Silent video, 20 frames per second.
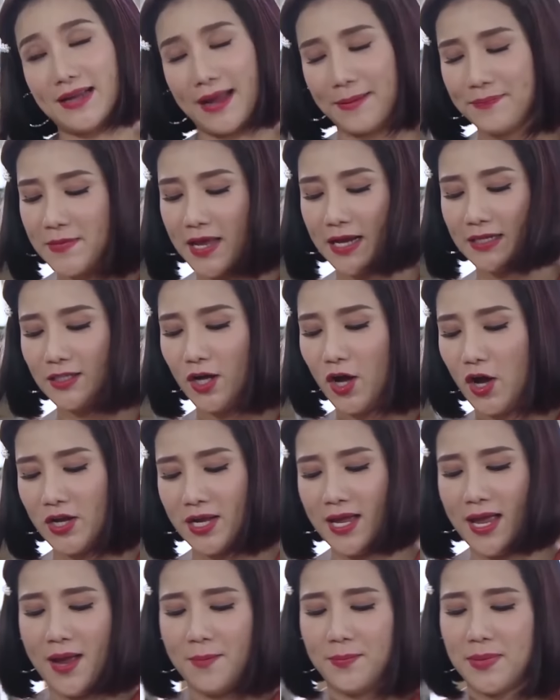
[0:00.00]
người cảm nhận
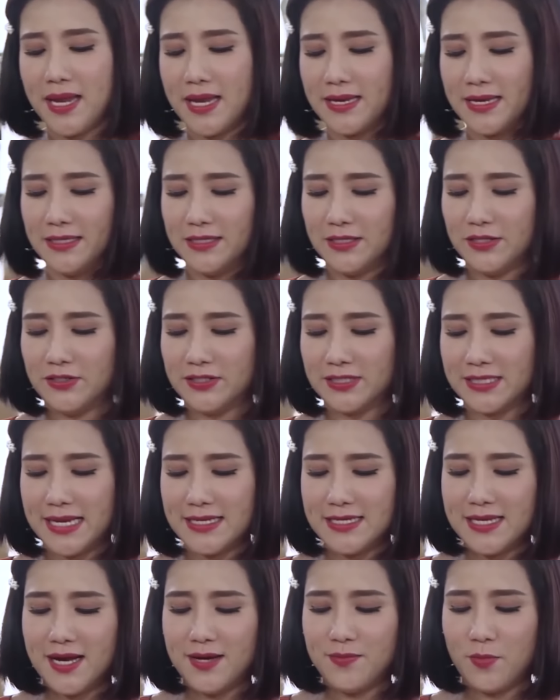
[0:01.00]
thôi. Bây giờ chị Tường
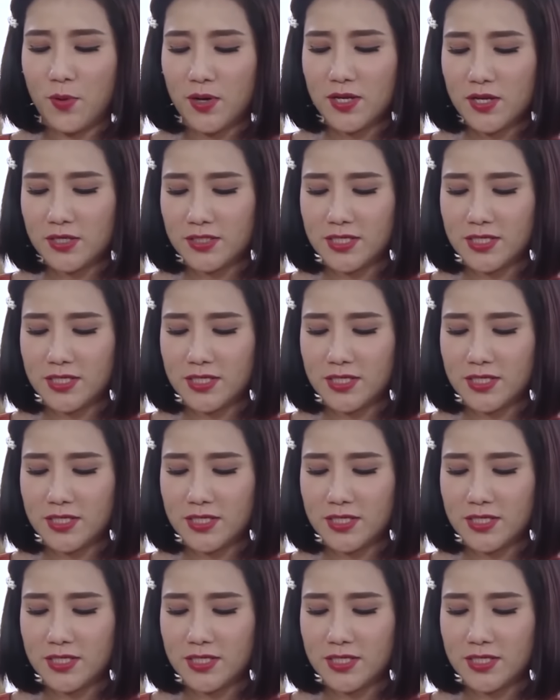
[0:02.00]
sẽ chơi một cái